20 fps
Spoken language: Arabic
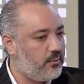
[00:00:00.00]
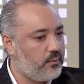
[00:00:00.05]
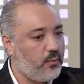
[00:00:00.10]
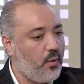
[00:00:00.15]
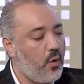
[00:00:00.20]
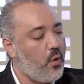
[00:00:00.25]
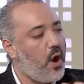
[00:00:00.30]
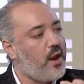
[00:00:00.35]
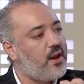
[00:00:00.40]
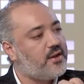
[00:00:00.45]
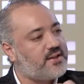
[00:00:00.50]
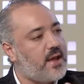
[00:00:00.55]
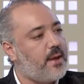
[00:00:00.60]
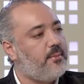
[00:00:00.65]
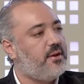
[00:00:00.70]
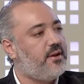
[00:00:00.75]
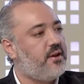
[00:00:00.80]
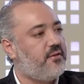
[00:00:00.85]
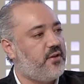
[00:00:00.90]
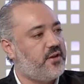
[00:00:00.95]
مو على
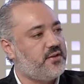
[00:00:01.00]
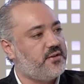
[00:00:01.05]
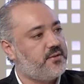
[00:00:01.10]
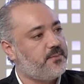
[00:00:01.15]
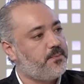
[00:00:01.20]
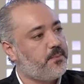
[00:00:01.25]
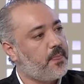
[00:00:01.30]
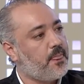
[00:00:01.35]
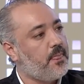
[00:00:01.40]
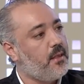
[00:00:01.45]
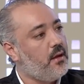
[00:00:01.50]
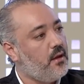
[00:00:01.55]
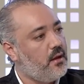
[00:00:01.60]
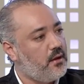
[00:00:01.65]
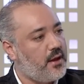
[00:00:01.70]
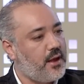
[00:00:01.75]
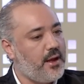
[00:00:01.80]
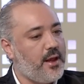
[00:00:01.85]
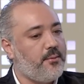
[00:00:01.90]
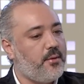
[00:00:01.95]
سحب النفس
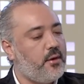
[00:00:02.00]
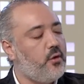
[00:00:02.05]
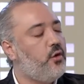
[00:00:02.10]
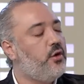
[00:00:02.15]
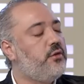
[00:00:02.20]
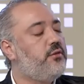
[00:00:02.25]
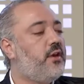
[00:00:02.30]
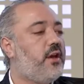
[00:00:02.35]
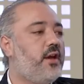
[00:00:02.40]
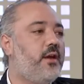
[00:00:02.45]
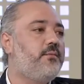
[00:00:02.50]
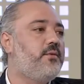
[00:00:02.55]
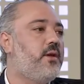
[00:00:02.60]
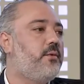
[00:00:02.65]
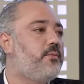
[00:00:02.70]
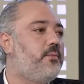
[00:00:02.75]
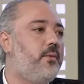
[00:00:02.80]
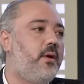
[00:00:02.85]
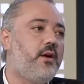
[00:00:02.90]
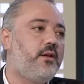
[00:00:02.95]
الكلام انه انت امتى
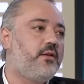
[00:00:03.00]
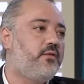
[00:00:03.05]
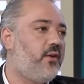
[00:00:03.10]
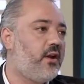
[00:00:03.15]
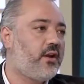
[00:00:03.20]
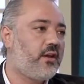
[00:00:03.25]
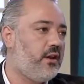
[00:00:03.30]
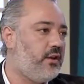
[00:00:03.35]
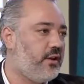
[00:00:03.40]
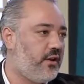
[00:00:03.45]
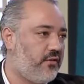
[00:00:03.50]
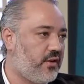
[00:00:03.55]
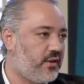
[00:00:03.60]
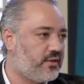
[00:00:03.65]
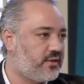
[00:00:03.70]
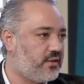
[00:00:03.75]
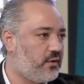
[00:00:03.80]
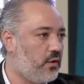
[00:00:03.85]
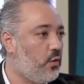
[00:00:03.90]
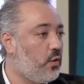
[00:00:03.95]
بتبقى تفرغي
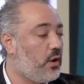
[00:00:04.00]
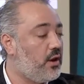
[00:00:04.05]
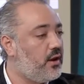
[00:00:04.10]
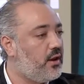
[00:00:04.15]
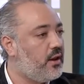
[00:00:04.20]
النفس هو